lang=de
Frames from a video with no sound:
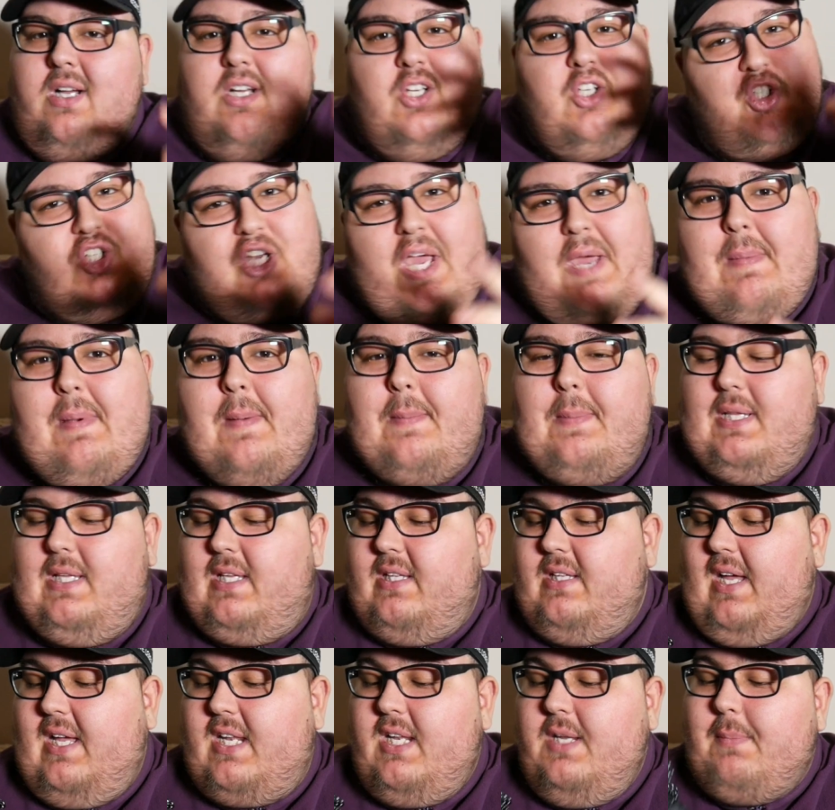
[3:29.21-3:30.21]
Schreib mal bitte
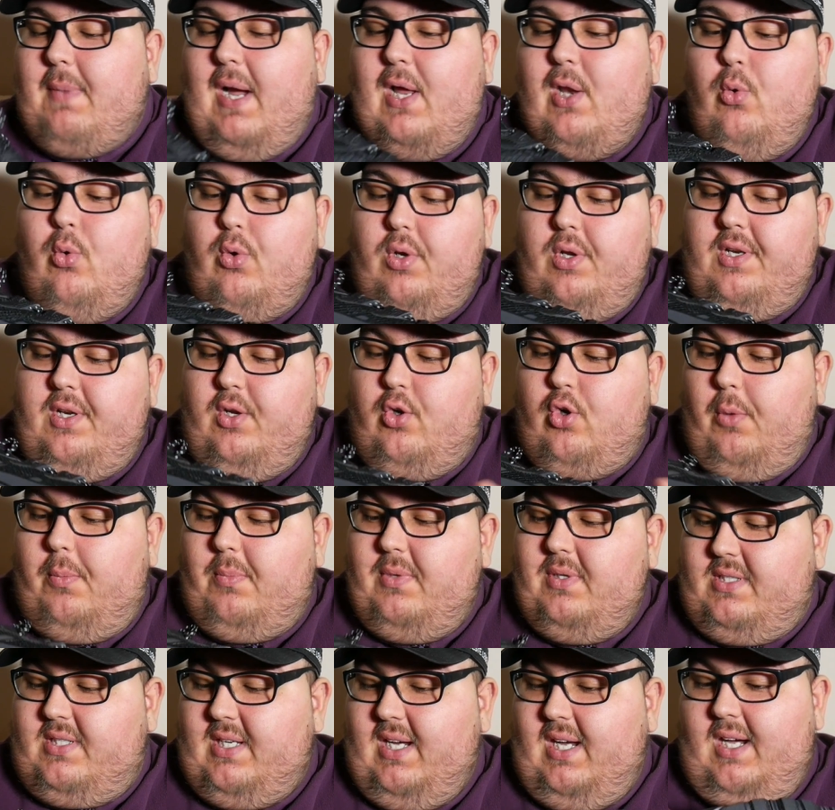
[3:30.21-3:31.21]
deine Meinung in die
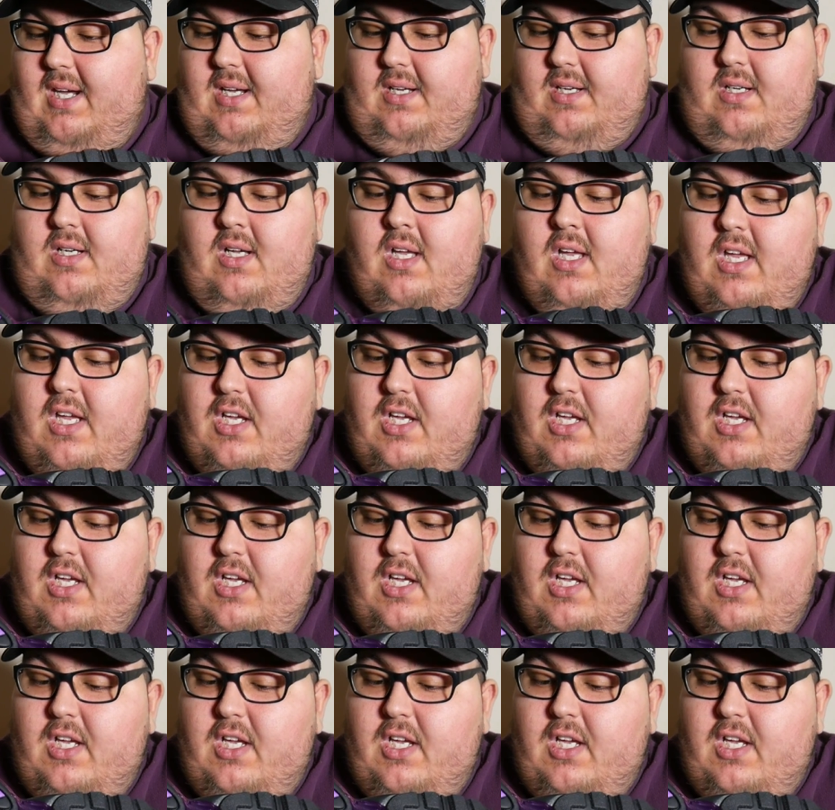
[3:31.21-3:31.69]
Kommentare.